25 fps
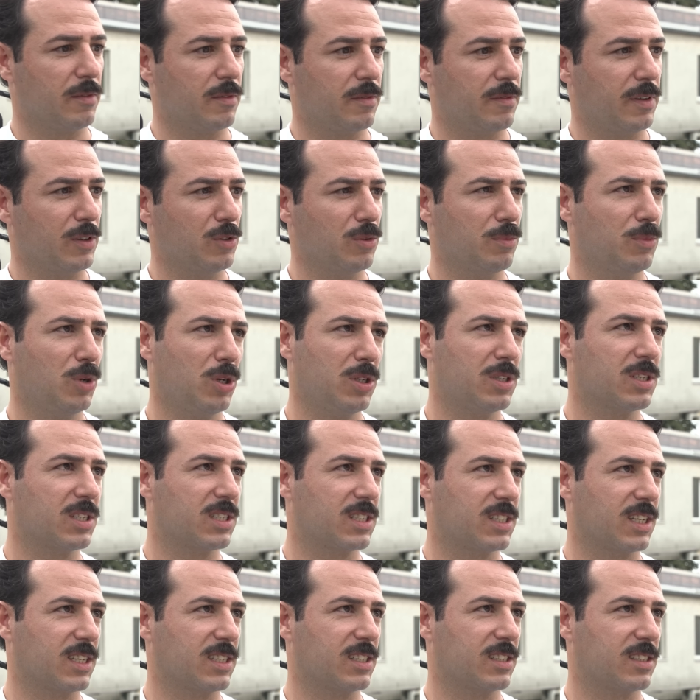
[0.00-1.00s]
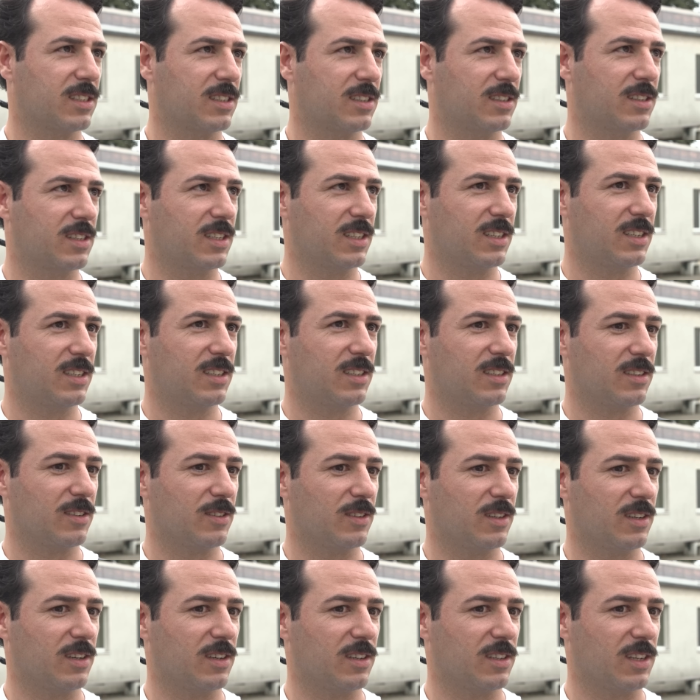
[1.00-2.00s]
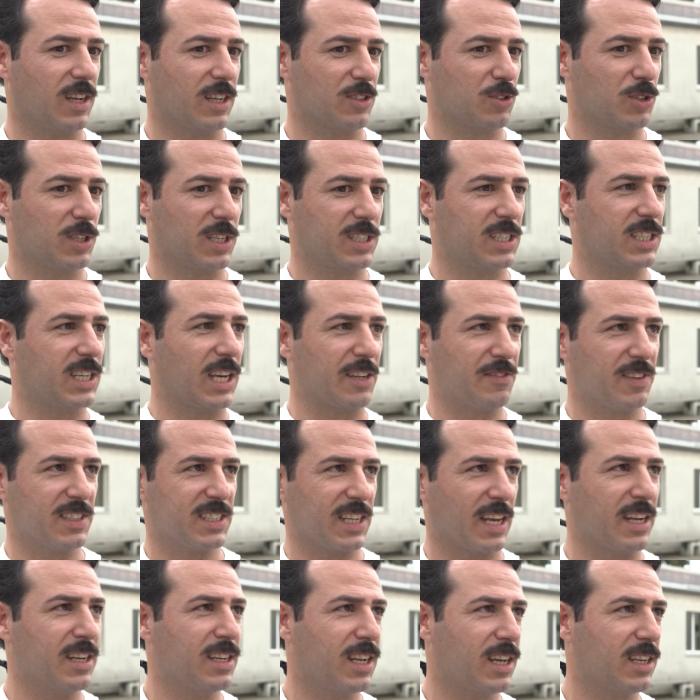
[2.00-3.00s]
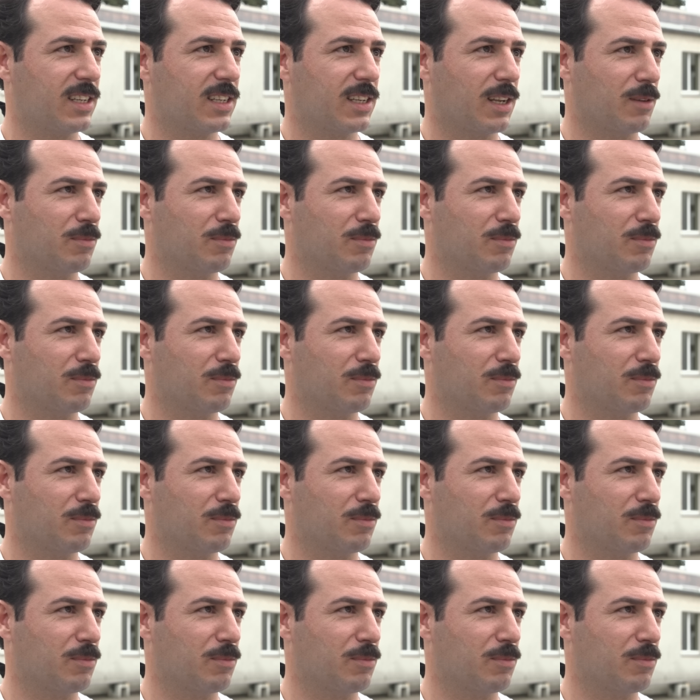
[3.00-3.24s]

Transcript: wenn du möchtest, dass dich also dass sich etwas ändert,